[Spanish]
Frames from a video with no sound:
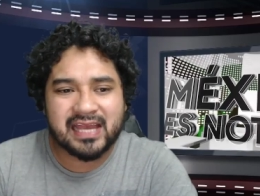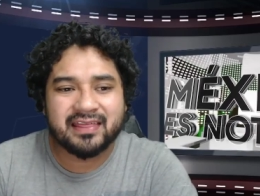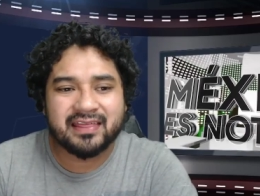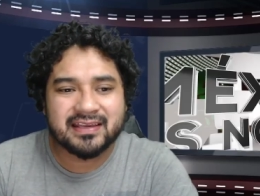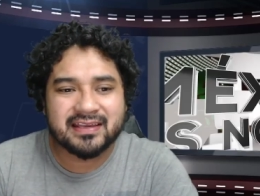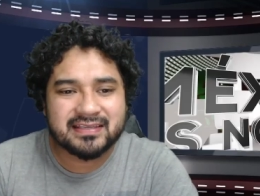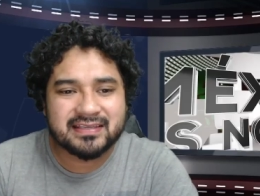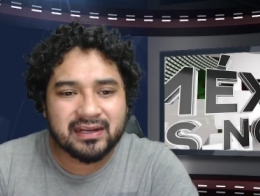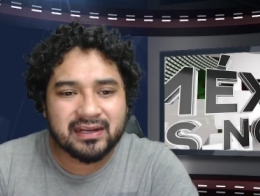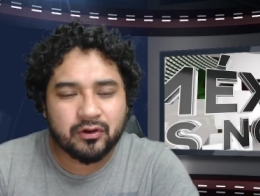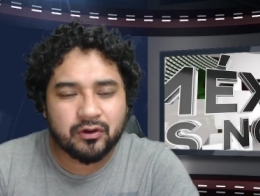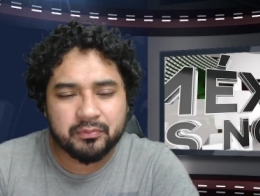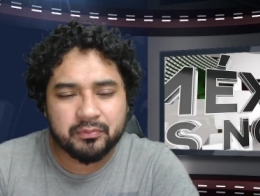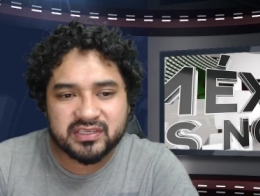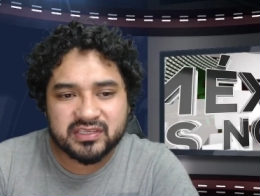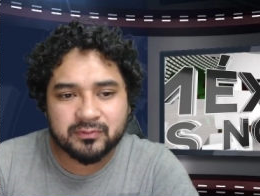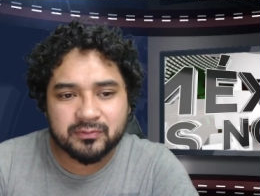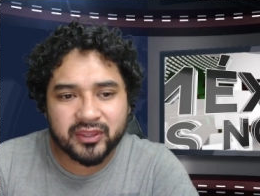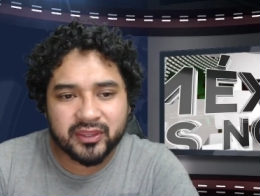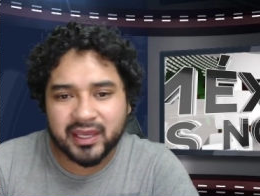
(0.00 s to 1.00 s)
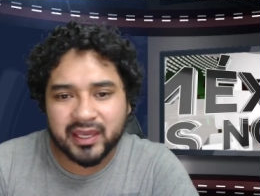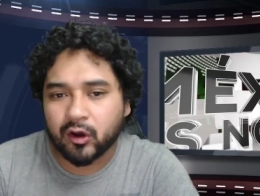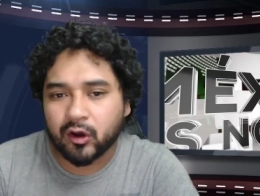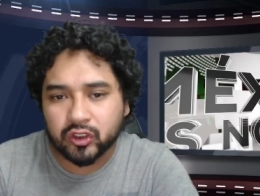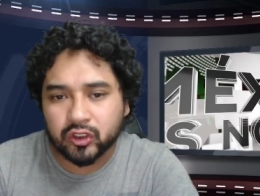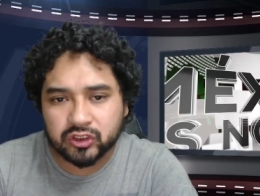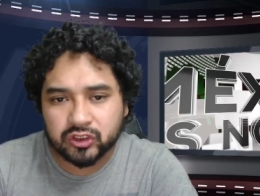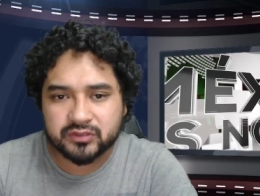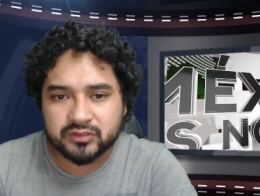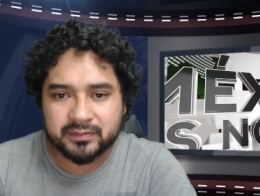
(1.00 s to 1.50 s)
a decir lo mismo de
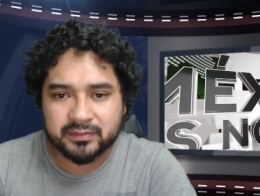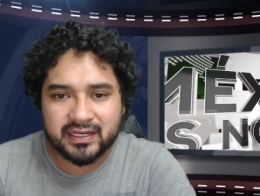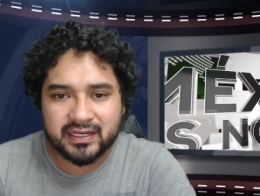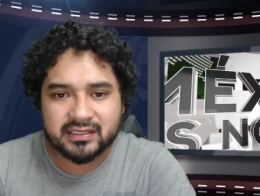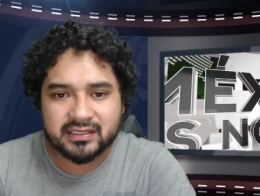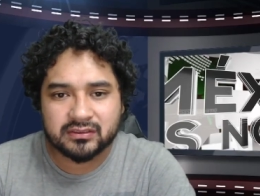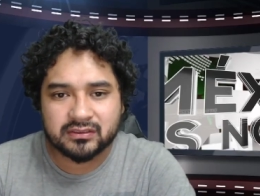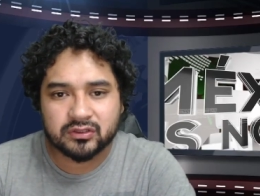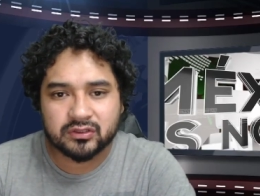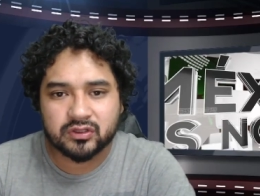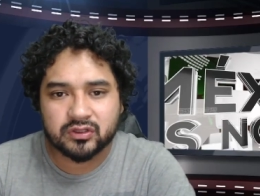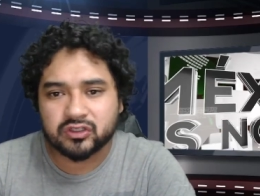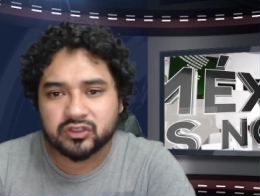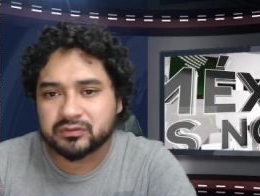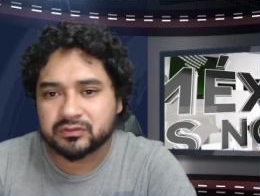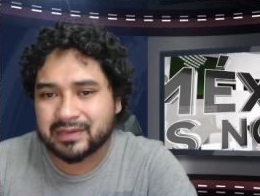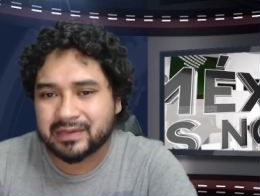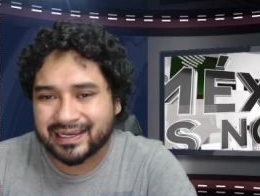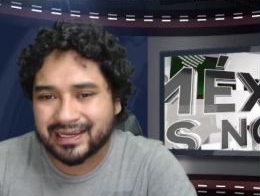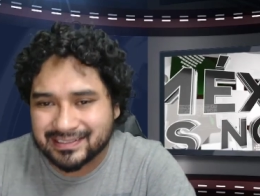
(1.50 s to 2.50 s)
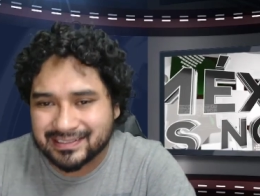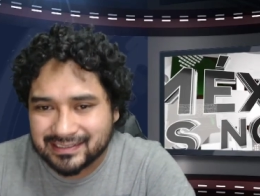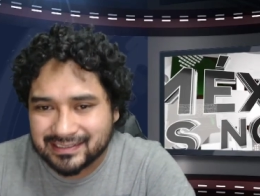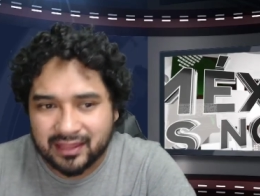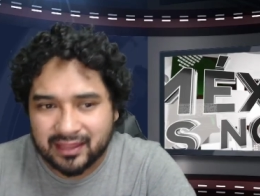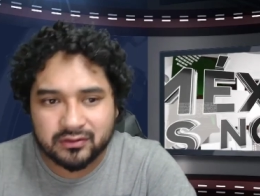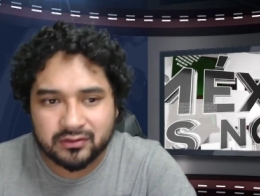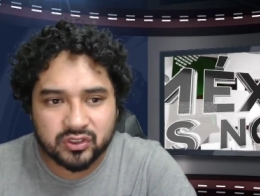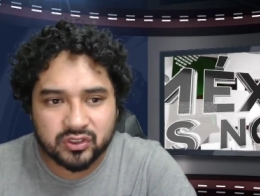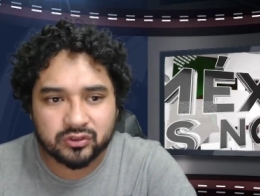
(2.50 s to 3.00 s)
otros ministros, otros
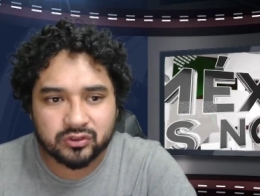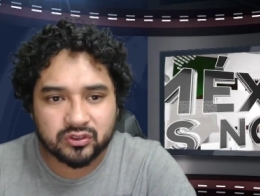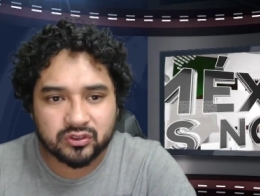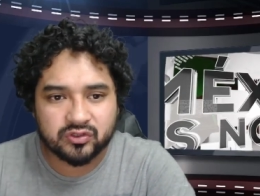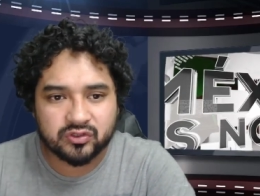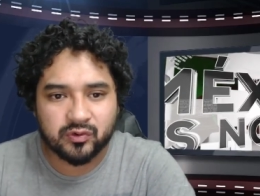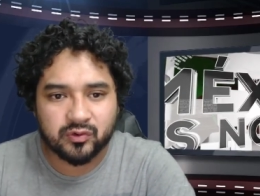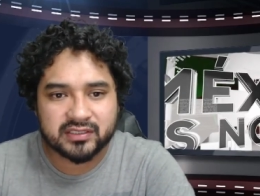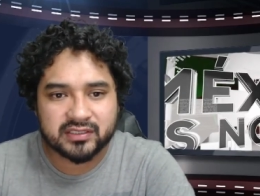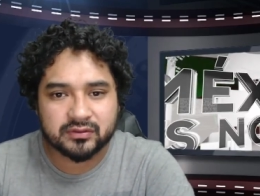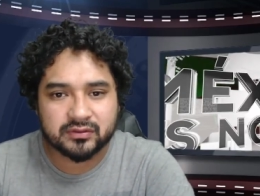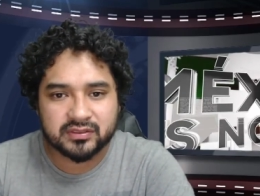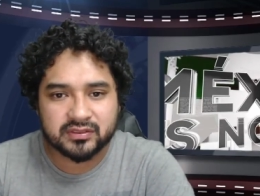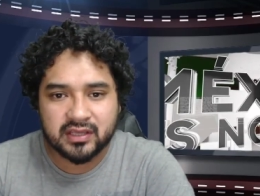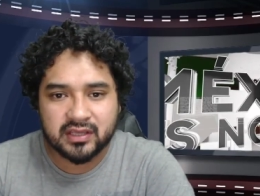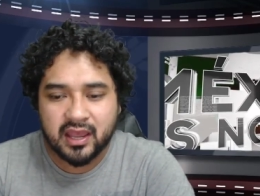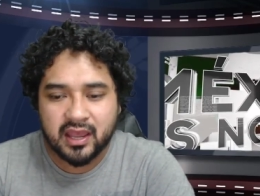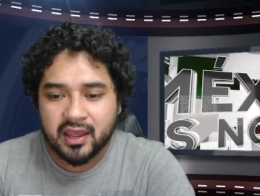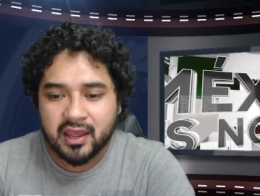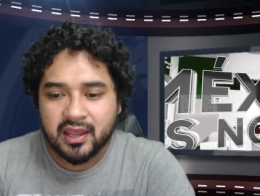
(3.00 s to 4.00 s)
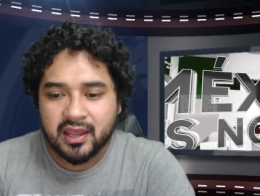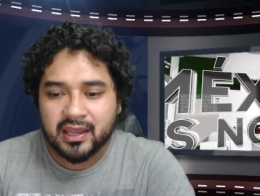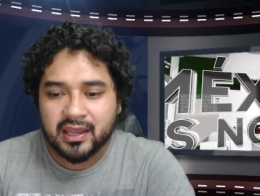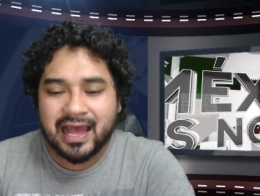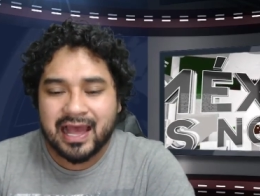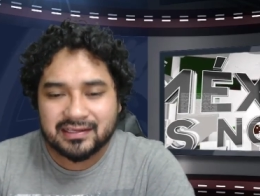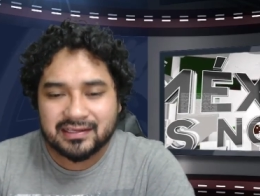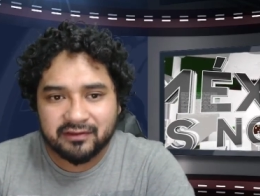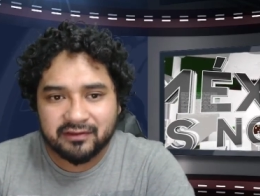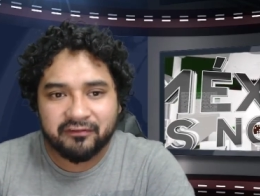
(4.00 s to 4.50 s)
magistrados y otros jueces.
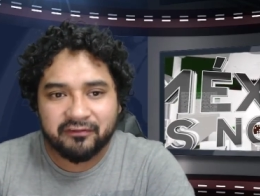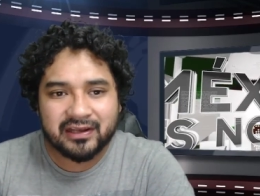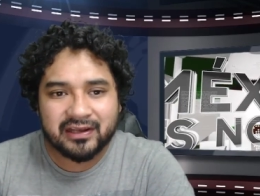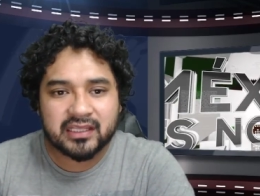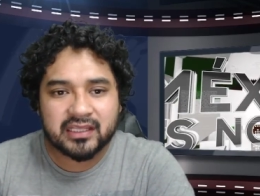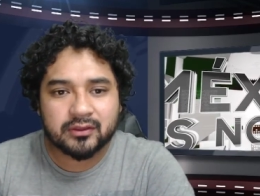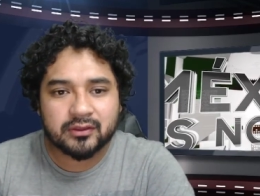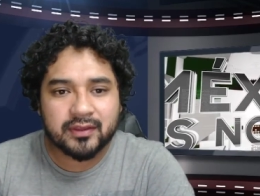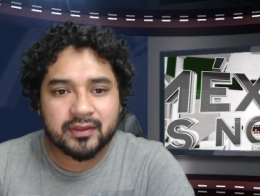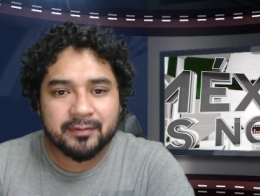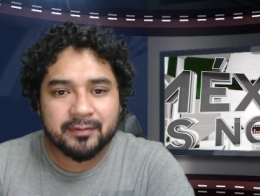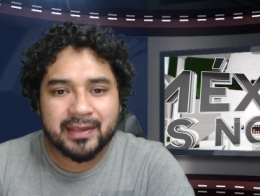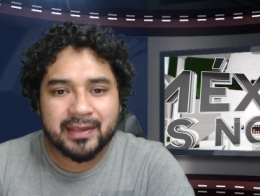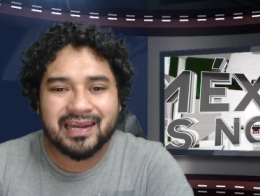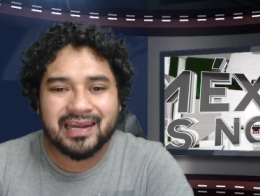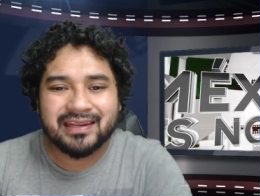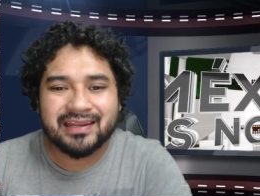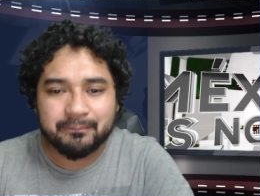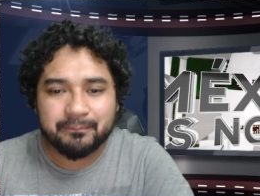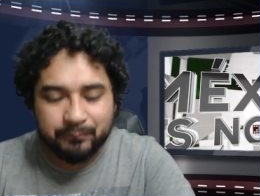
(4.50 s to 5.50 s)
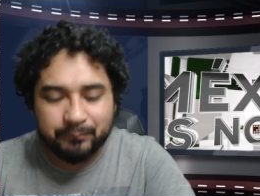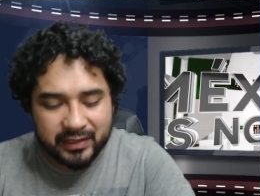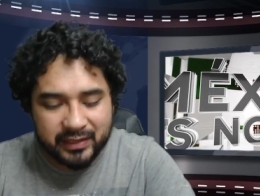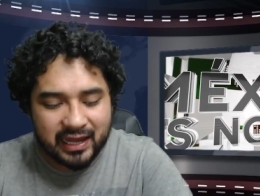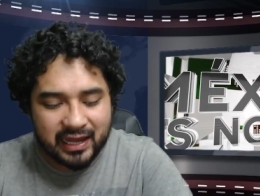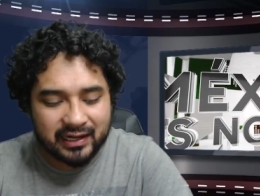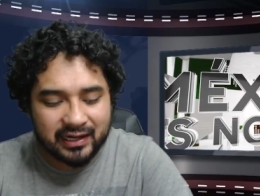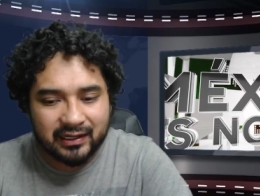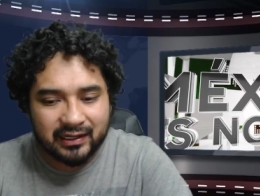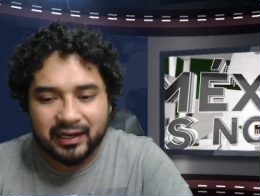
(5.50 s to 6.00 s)
Hace falta todavía
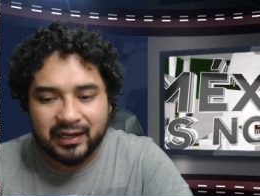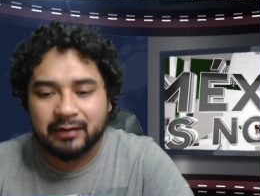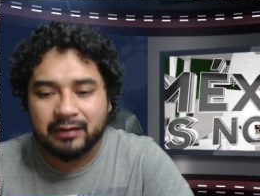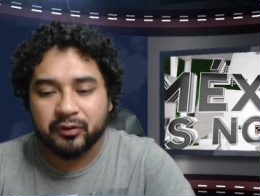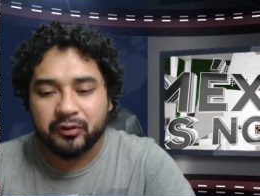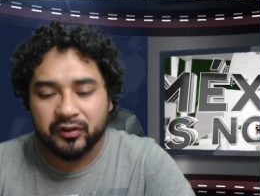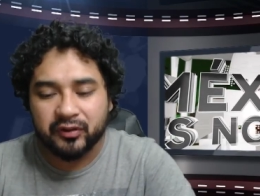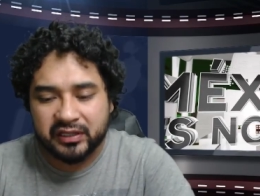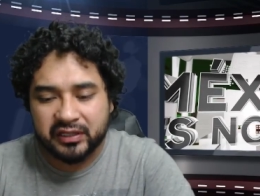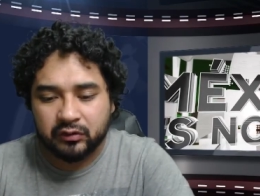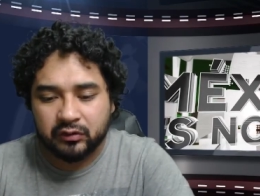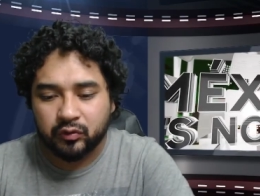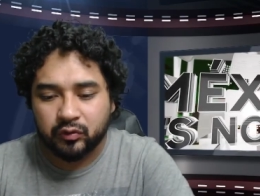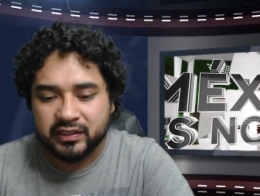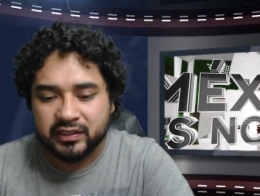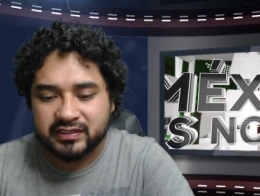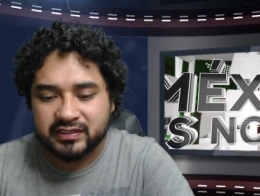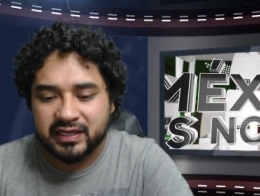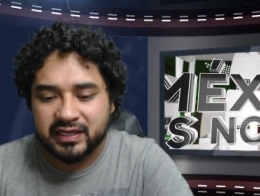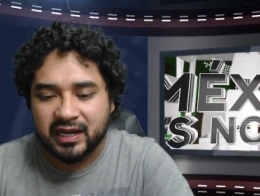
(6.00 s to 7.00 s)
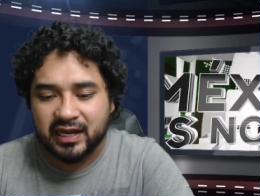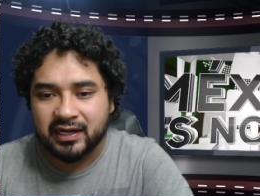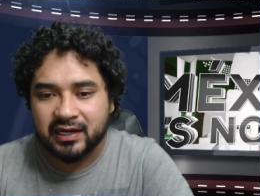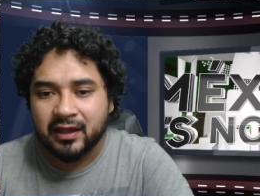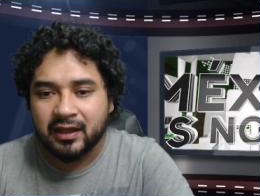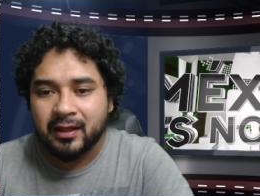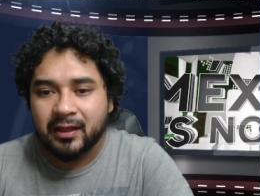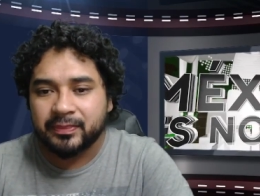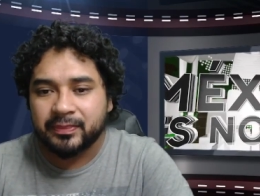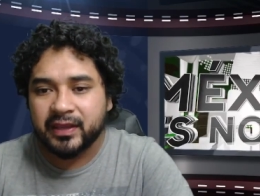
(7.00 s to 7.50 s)
limpiar el poder judicial
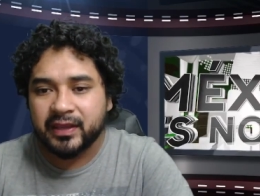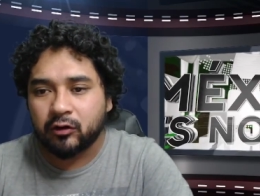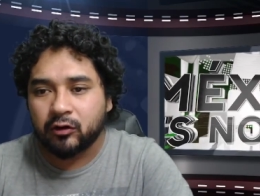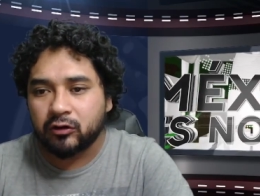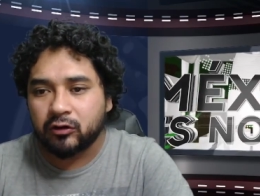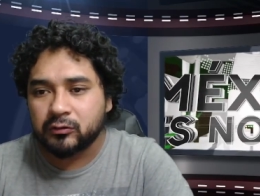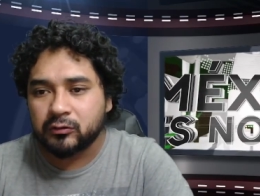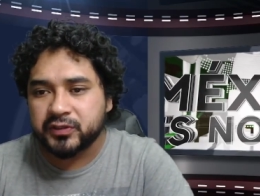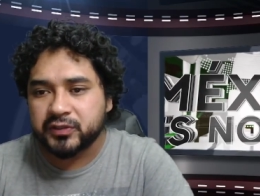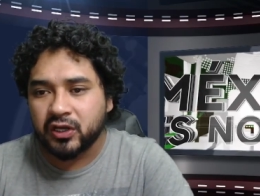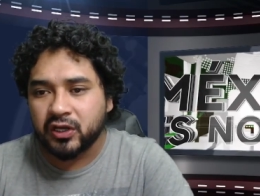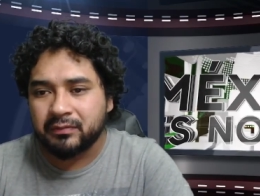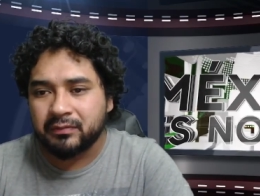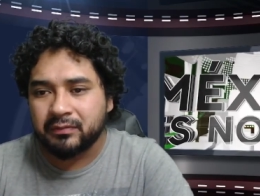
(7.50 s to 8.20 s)
de corrupción